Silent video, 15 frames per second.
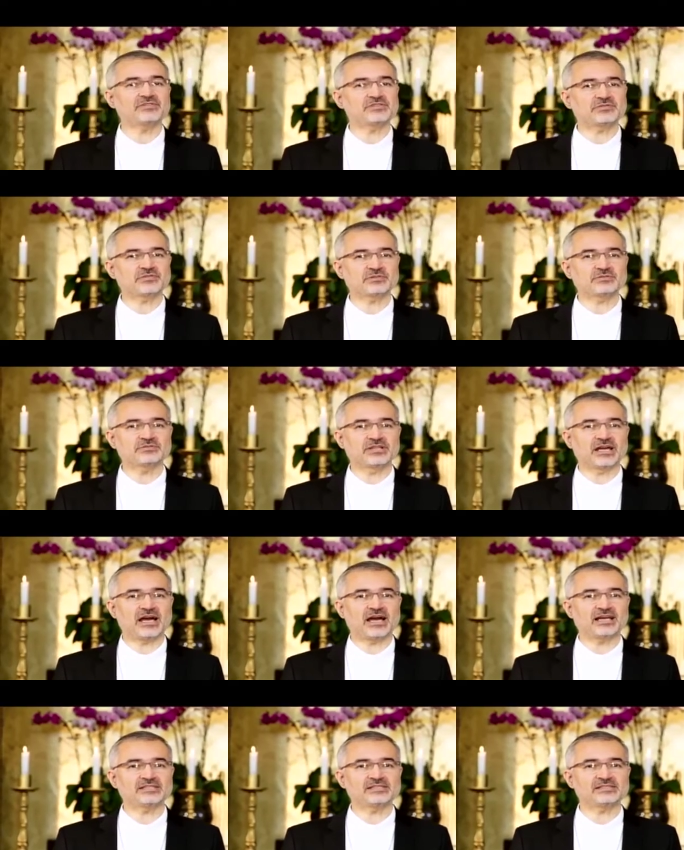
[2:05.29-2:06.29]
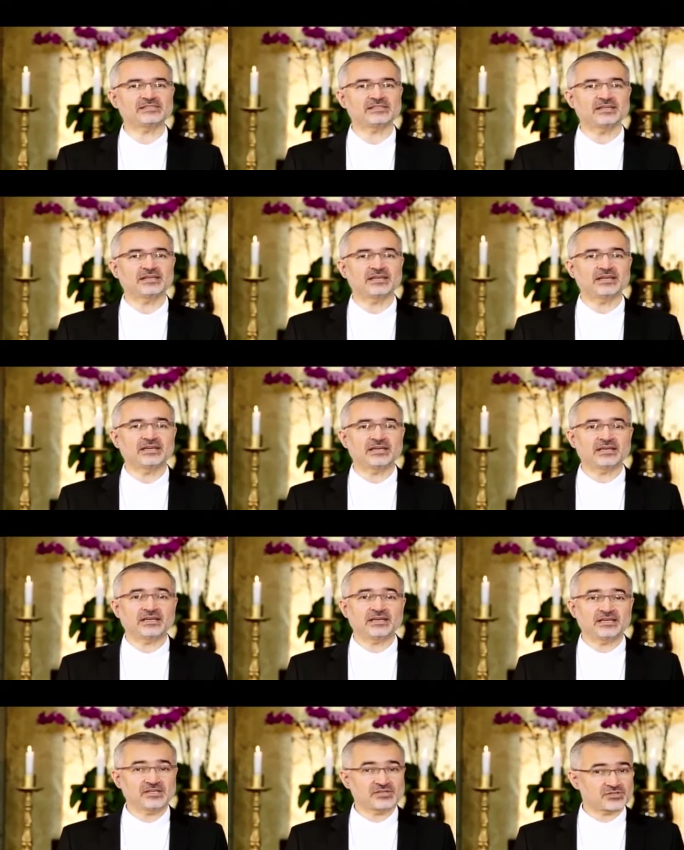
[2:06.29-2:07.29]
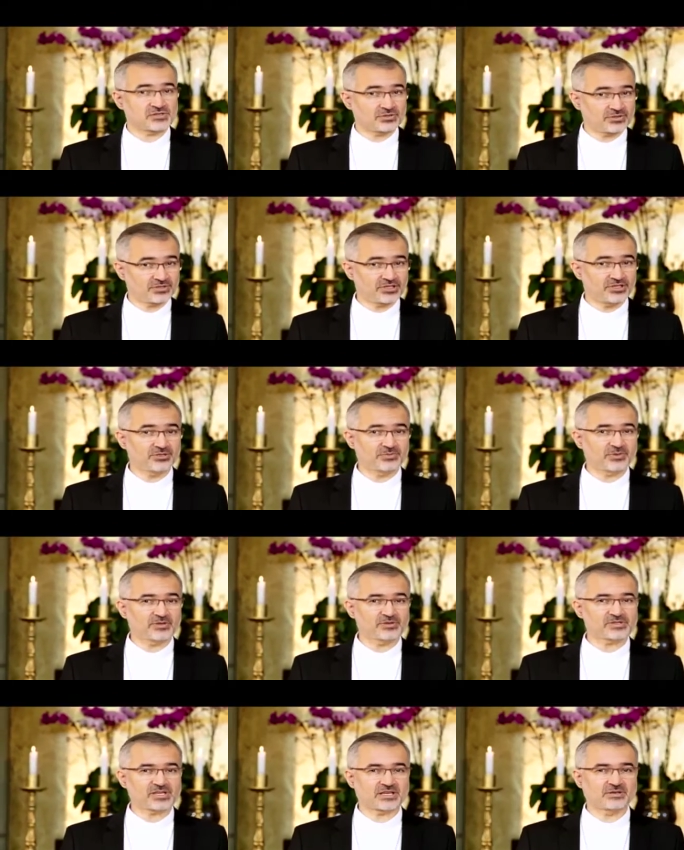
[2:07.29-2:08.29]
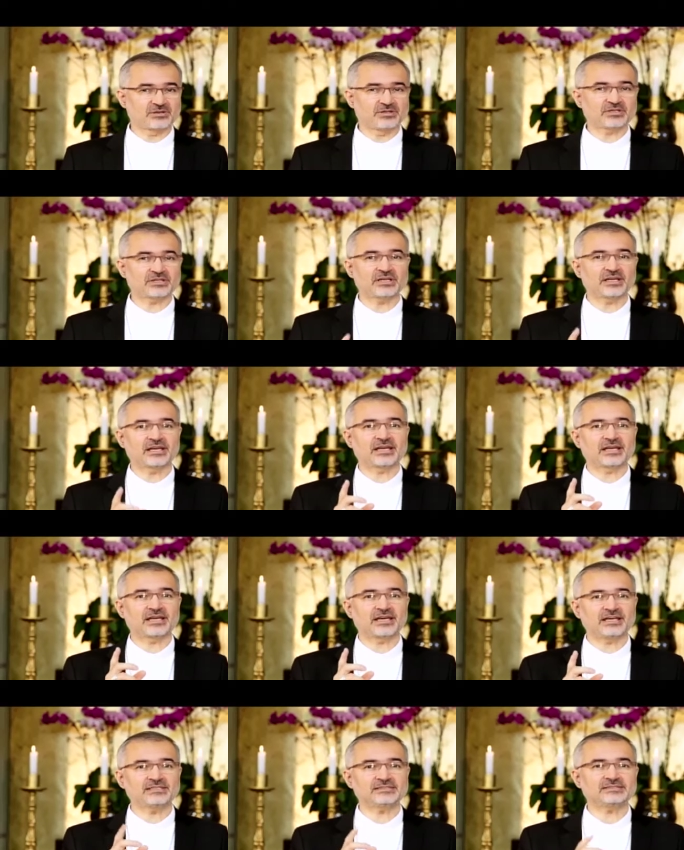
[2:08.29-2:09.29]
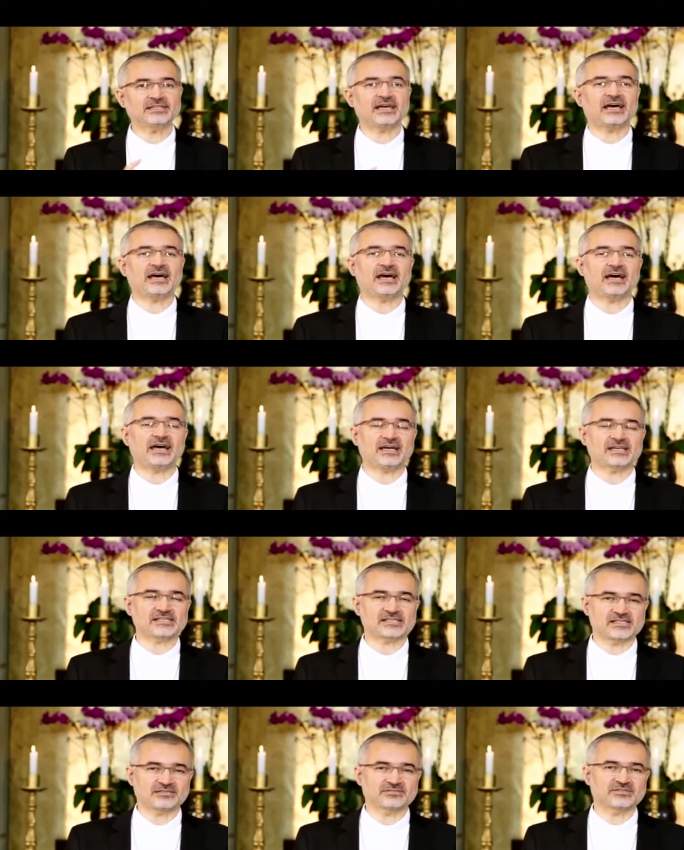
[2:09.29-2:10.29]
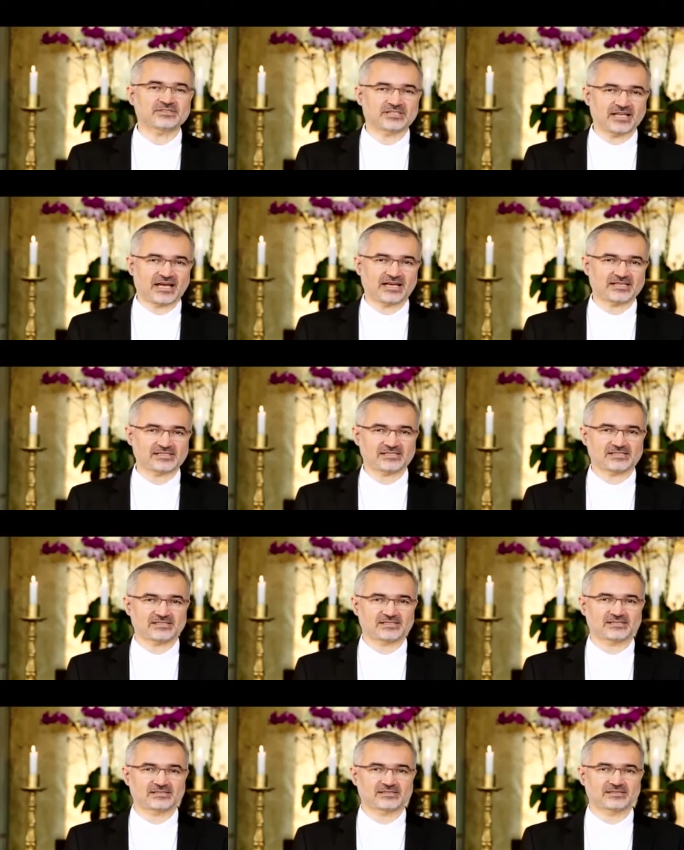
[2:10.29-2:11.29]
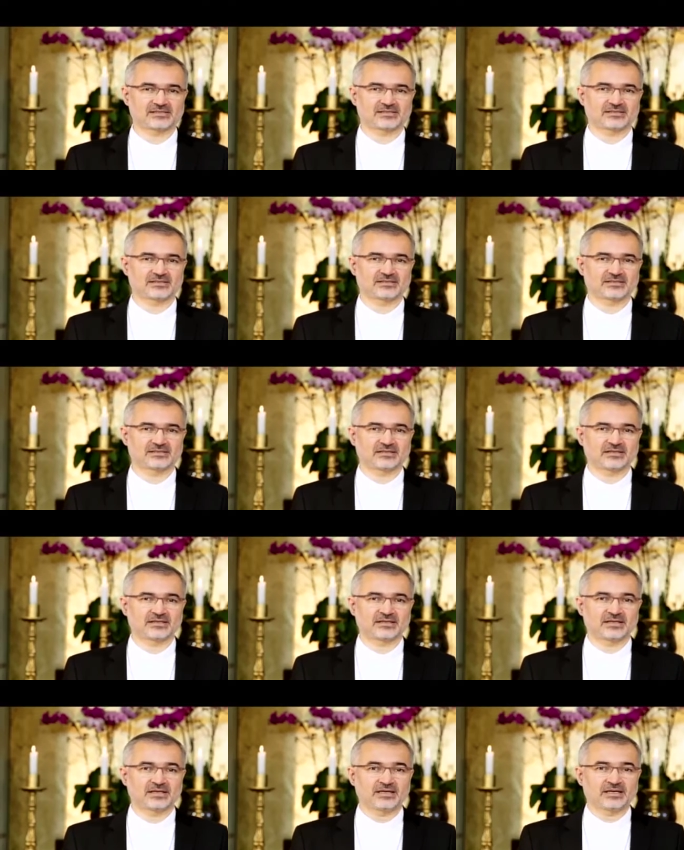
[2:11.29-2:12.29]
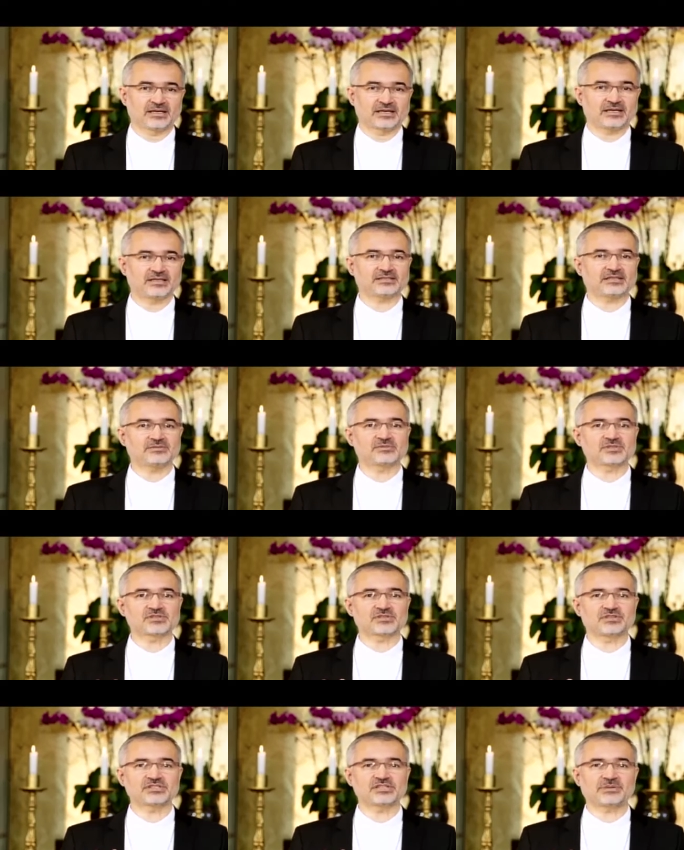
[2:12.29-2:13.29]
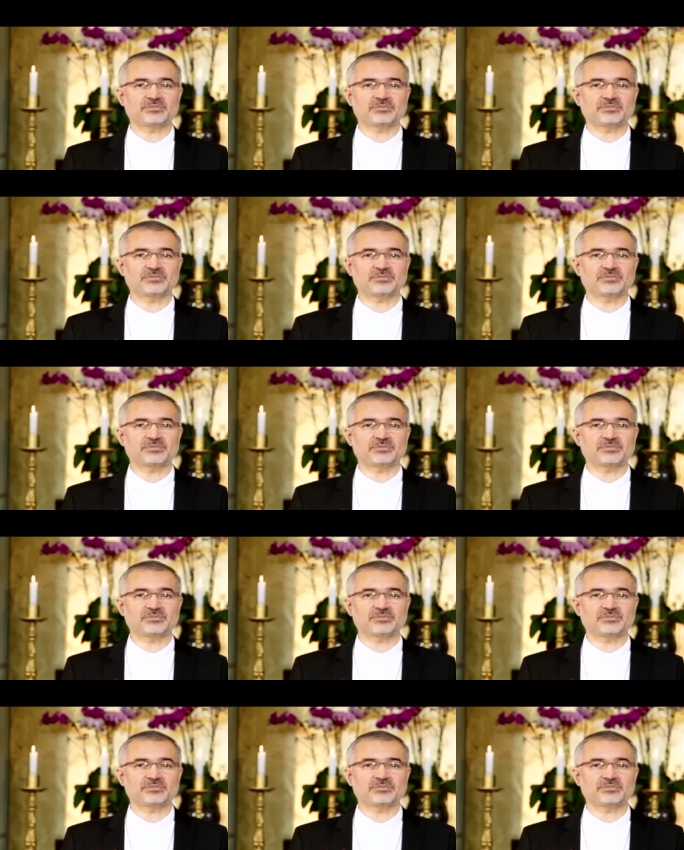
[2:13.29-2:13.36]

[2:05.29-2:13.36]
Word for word: dificuldade e, socorrido pelo Senhor, canta a ação de graças. Cantamos hoje